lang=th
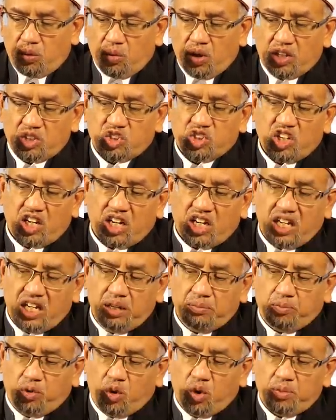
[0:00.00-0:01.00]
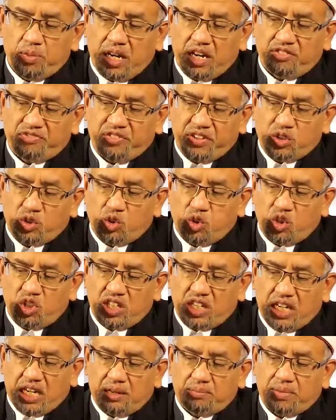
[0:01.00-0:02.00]
วะซอฮิบฮุมาฟิดดุ
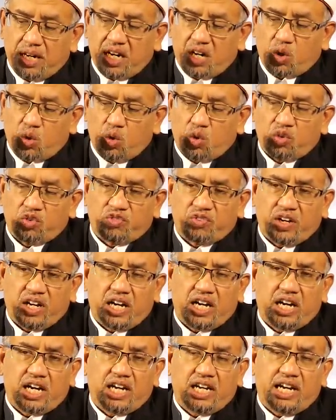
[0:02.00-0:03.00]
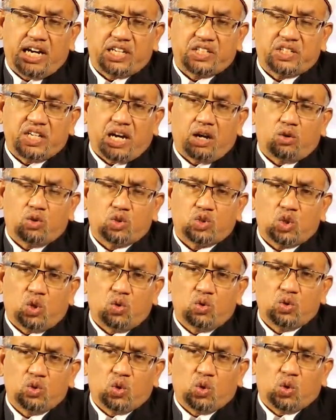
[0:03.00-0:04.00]
นยามารูฟะและเจ้าจ
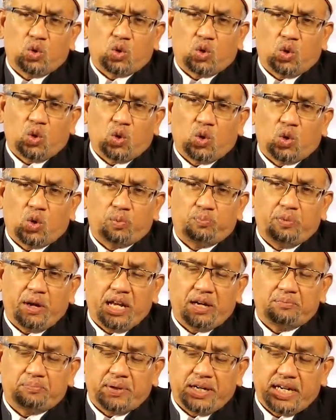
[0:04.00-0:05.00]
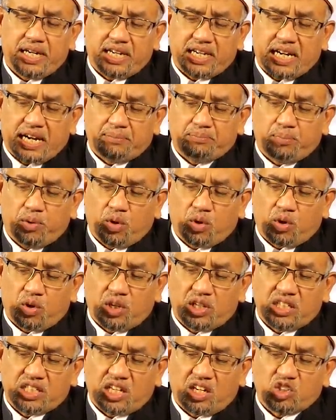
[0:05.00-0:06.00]
งอยู่คู่เป็นเพื่อนกับบุค
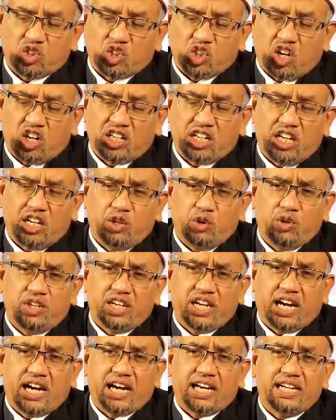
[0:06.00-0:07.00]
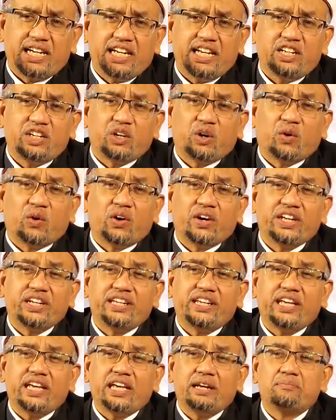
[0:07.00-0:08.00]
คลทั้งสองในดุนยานี้โดย
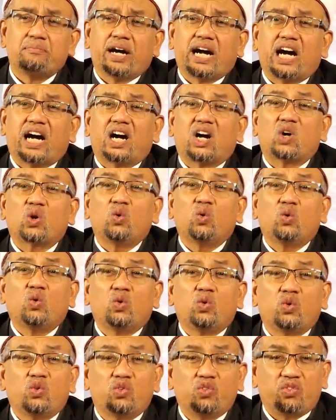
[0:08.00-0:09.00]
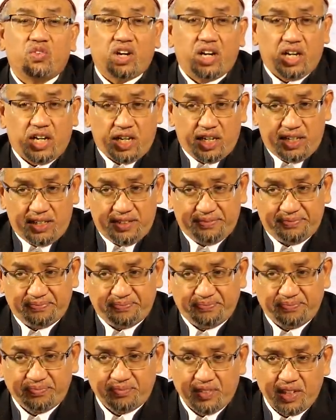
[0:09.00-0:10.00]
ดีมารูฟะ
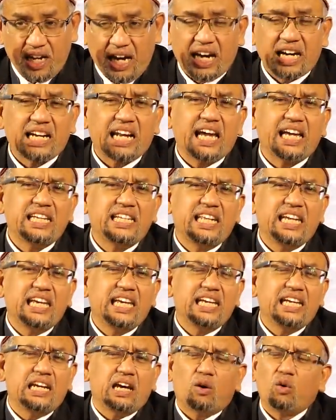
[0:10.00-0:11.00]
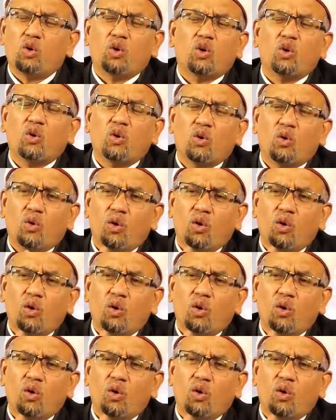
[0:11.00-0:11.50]
อะไรดีแหละโอ้โห